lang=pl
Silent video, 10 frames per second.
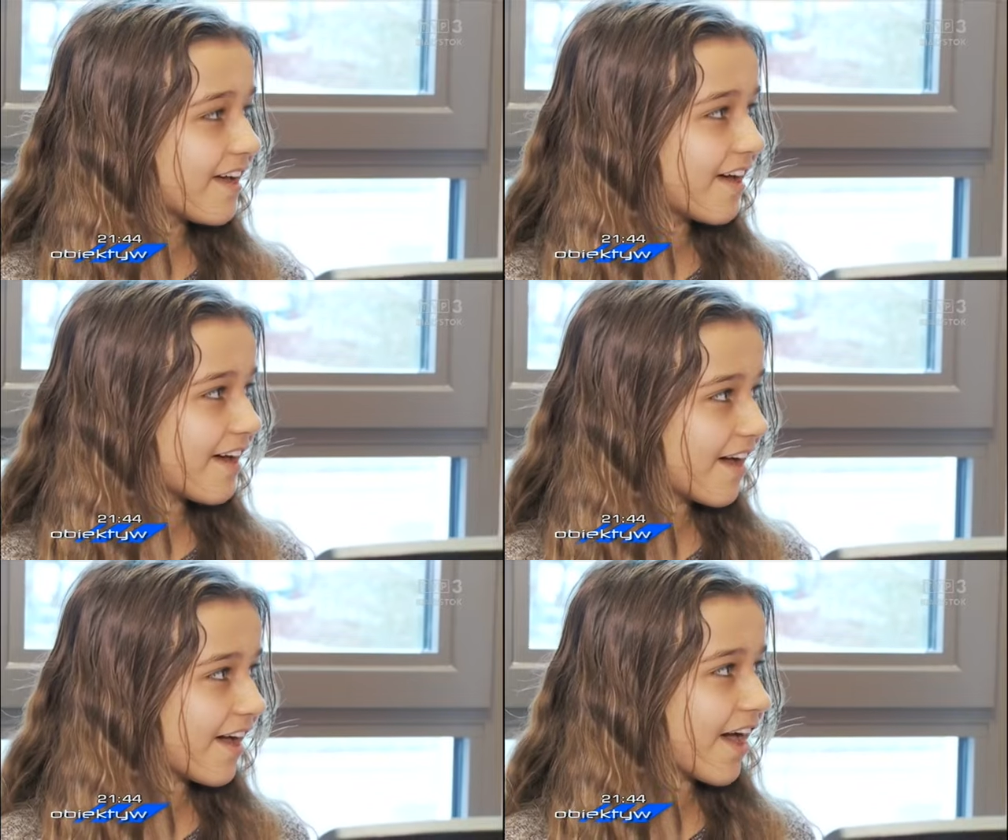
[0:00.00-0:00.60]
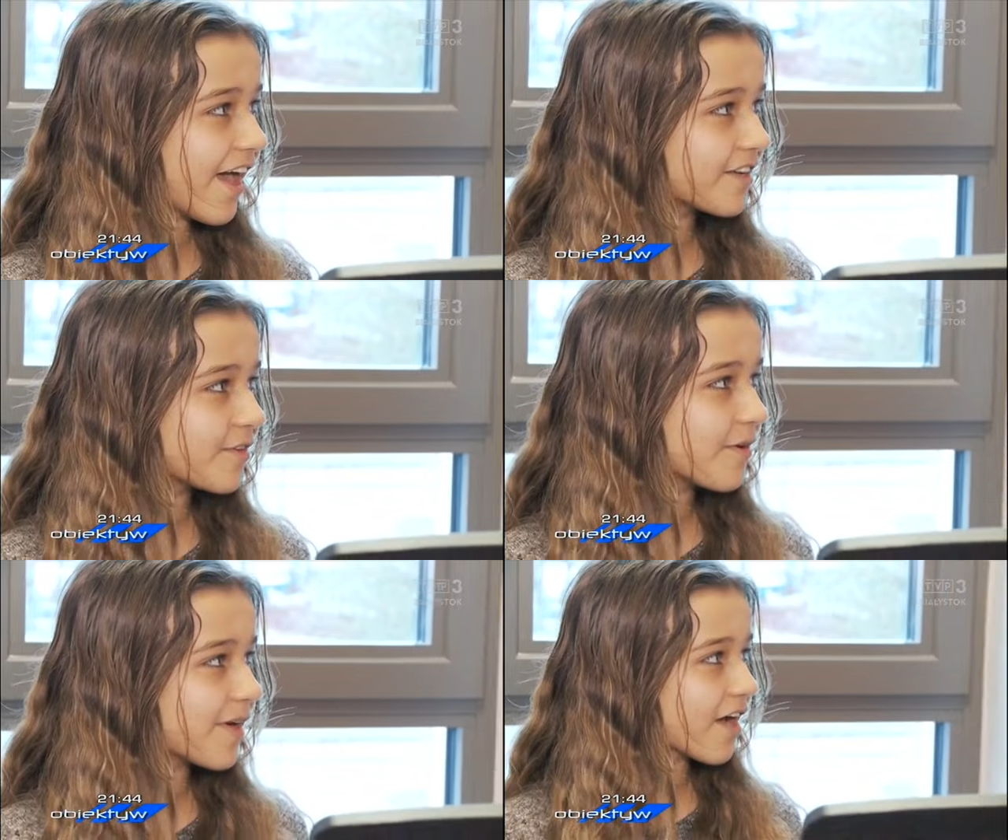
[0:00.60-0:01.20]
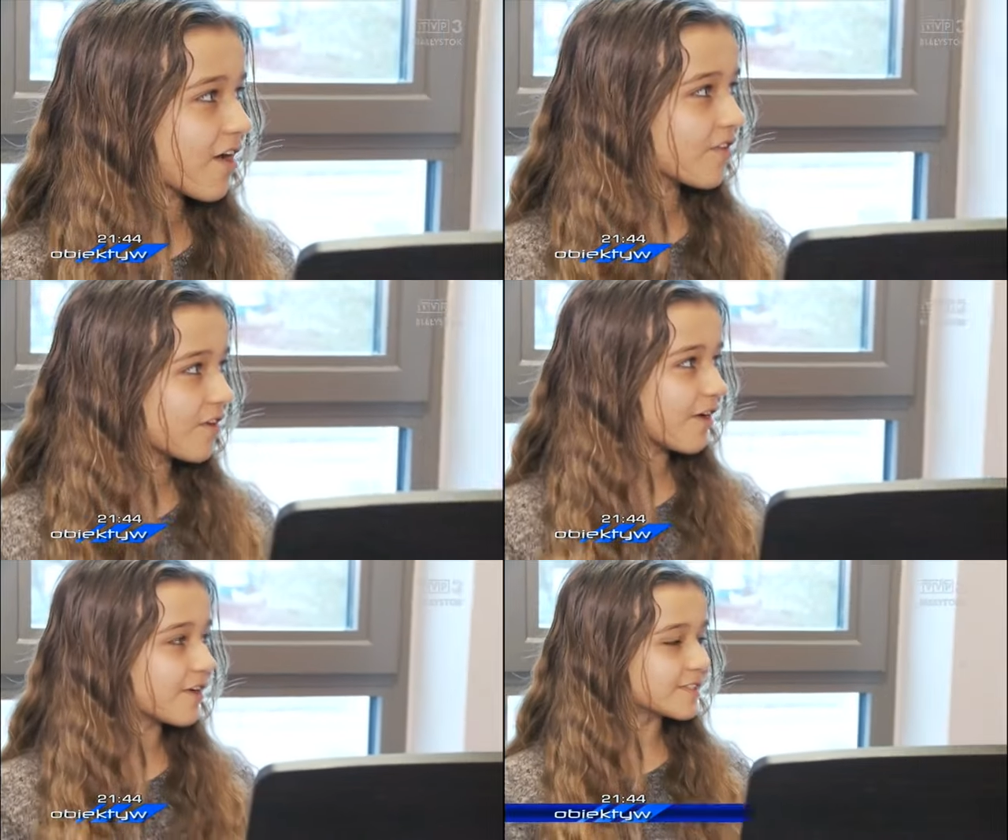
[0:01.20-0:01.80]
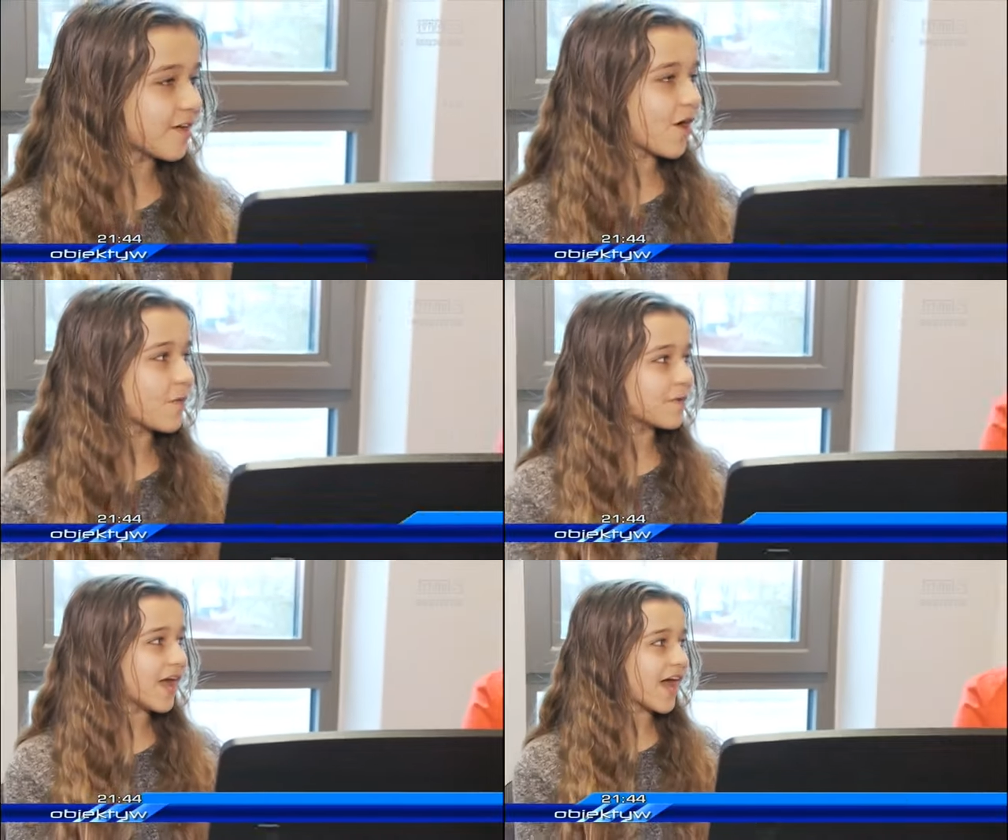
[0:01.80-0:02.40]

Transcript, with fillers: Fachowcy chwalą umiejętności dwojga